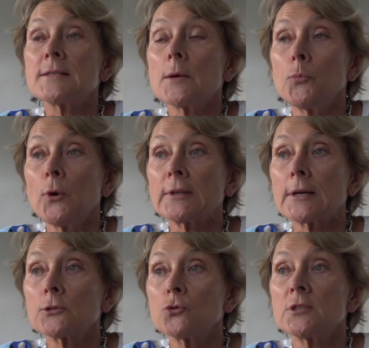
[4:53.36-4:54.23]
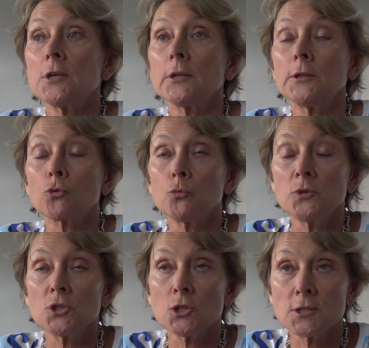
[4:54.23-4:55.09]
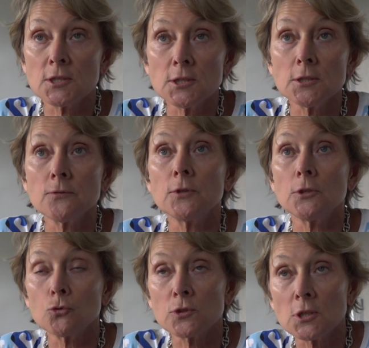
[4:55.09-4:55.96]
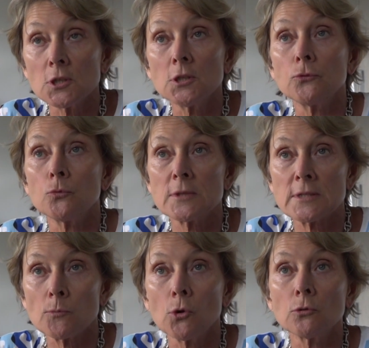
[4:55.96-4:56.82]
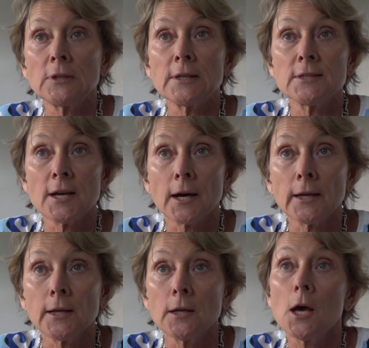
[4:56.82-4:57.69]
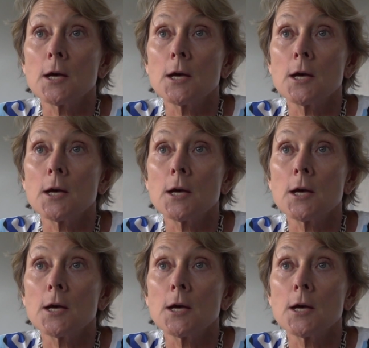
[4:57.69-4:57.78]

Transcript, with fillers: ça peut être associé à des troubles digestifs, des nausées, des vomissements, de la diarrhée.